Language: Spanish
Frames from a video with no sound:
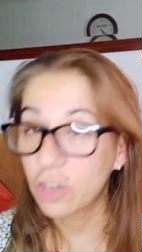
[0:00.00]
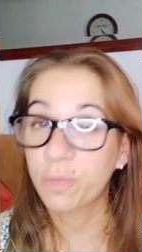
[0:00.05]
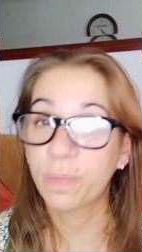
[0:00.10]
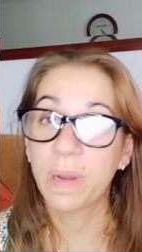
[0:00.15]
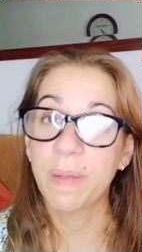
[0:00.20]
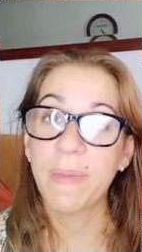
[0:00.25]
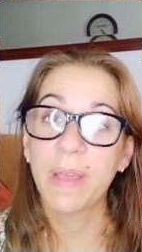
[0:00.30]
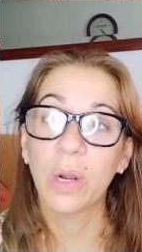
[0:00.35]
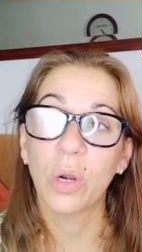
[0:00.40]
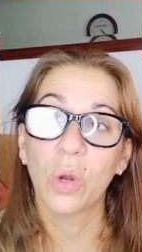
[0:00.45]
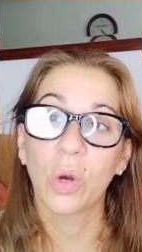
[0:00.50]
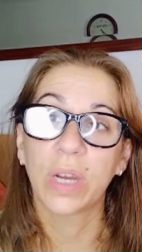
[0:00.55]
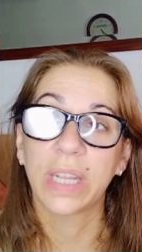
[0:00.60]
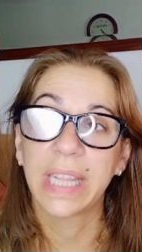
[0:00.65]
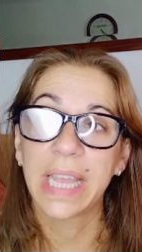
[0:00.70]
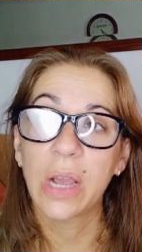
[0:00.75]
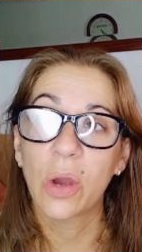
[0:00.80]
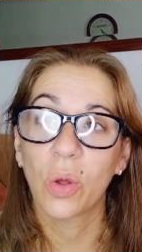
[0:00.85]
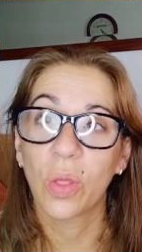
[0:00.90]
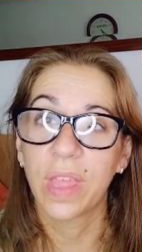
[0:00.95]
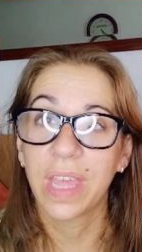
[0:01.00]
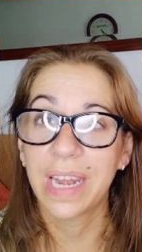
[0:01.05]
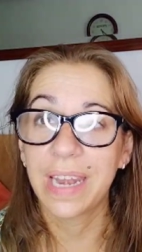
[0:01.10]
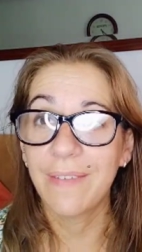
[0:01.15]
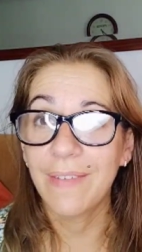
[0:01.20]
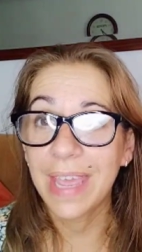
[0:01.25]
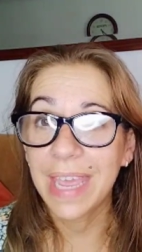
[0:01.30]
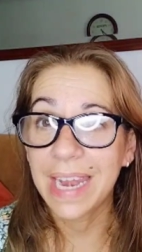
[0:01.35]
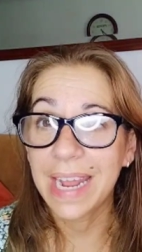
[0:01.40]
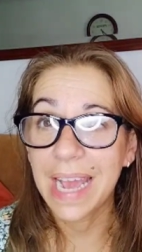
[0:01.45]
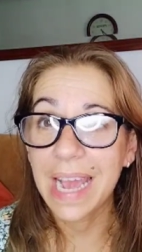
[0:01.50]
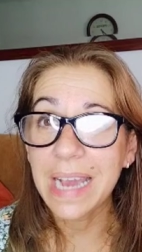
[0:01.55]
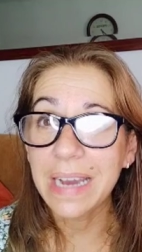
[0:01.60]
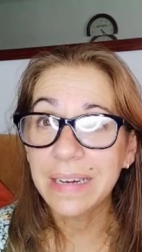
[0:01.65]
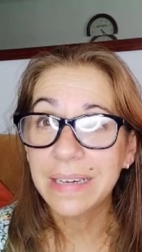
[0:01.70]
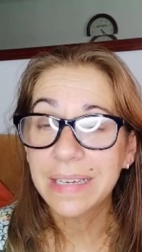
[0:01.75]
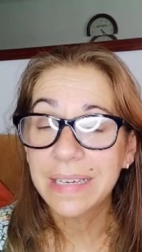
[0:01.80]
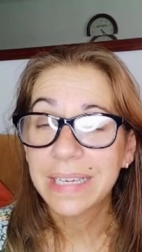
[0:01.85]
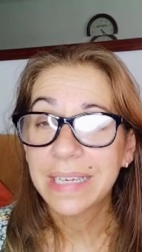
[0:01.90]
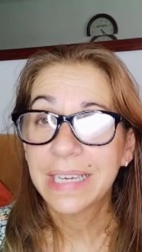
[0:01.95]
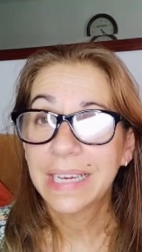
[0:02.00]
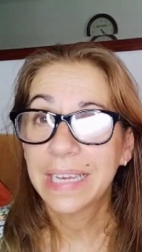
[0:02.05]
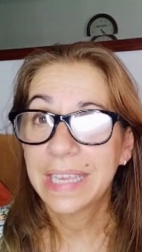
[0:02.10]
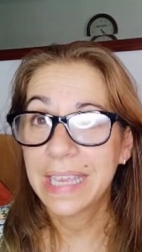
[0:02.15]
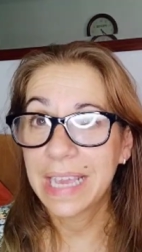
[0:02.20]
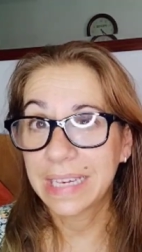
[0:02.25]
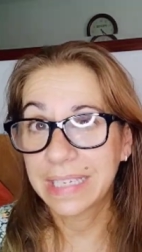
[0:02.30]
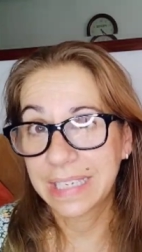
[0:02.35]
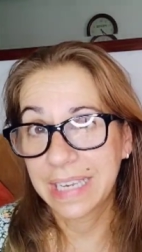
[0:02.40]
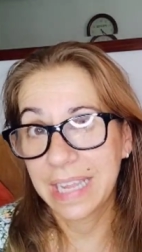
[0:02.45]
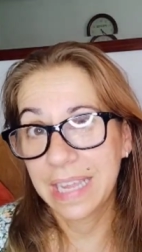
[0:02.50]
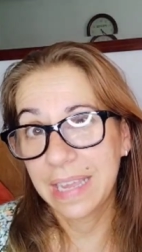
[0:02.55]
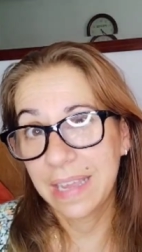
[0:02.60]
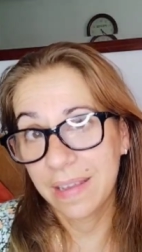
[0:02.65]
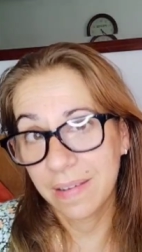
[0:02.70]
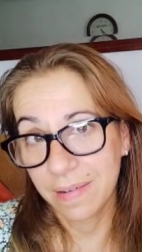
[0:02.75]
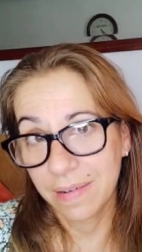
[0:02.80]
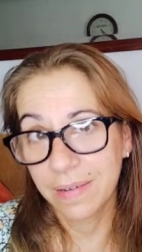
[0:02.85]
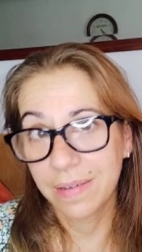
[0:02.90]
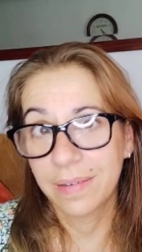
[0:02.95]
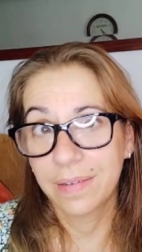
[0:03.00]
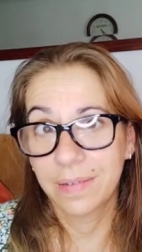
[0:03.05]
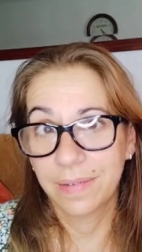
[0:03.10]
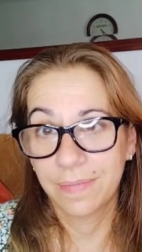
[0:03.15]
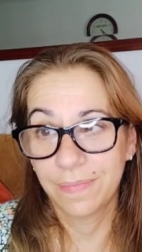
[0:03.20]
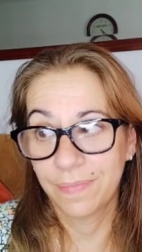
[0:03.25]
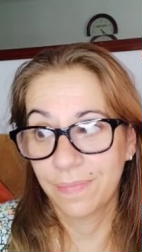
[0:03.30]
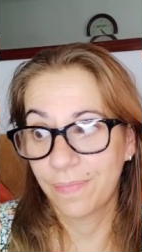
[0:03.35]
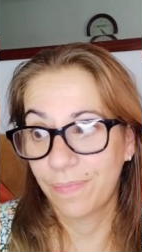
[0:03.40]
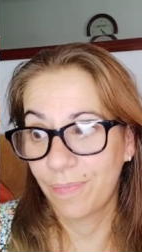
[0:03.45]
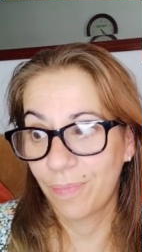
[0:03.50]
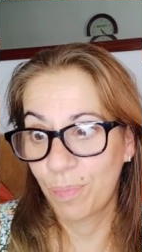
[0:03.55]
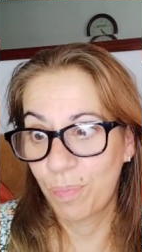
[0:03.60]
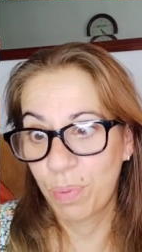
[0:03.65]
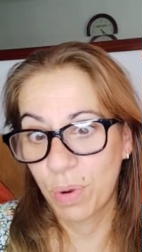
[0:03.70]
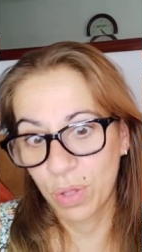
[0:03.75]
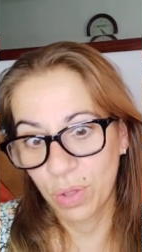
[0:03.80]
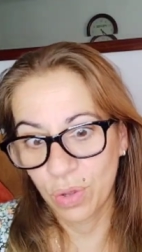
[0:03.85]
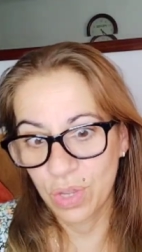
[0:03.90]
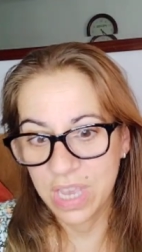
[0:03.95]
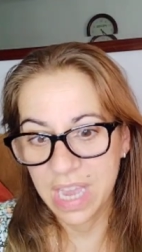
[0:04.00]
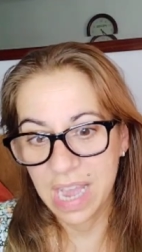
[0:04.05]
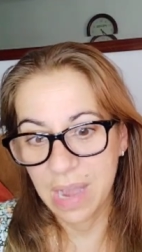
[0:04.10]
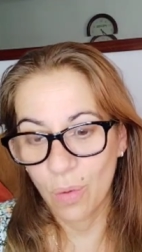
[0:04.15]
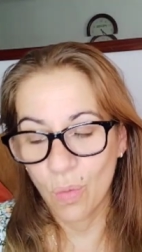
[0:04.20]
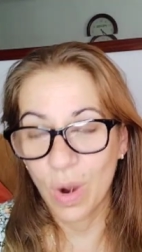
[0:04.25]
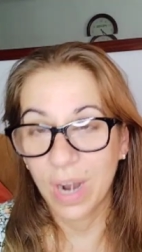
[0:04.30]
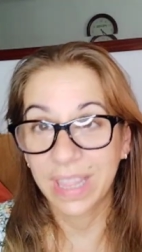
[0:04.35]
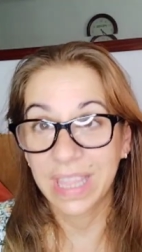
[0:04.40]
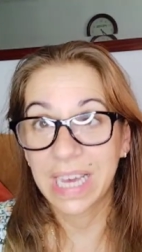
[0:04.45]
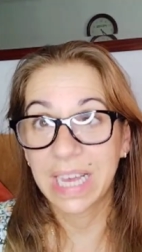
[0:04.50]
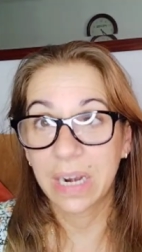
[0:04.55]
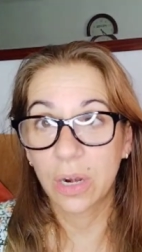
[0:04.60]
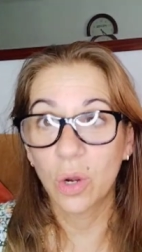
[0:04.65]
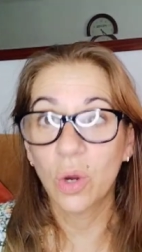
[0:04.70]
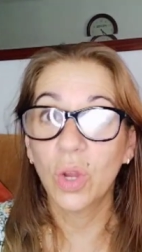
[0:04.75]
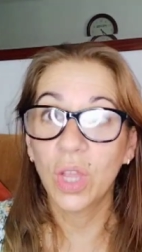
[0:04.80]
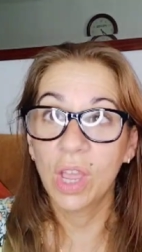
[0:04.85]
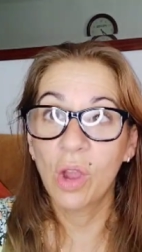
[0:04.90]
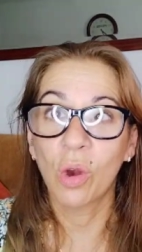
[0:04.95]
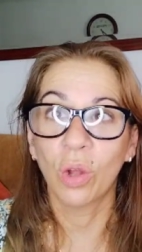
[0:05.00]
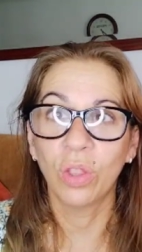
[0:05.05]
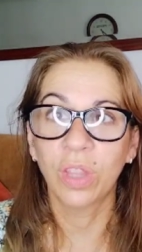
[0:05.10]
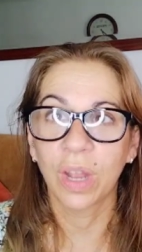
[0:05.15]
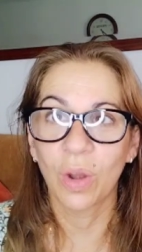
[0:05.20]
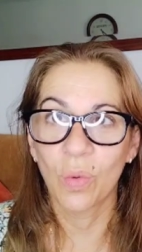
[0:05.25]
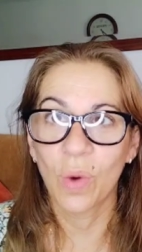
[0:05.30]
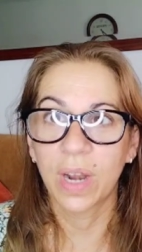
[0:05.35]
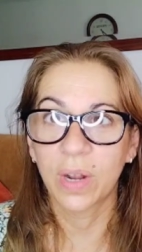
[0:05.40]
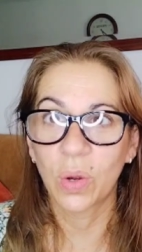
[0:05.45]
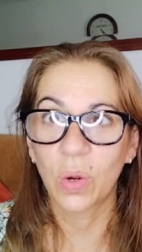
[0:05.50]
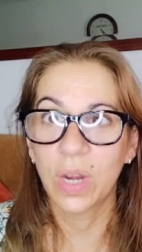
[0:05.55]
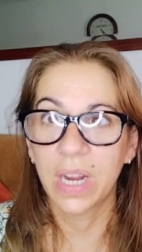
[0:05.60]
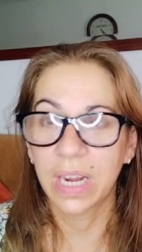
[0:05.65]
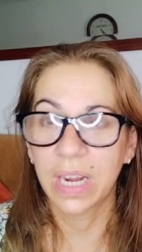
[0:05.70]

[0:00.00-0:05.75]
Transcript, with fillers: primero lo que tengo de nevera y así em, puedo ya guardarlo y continuar con el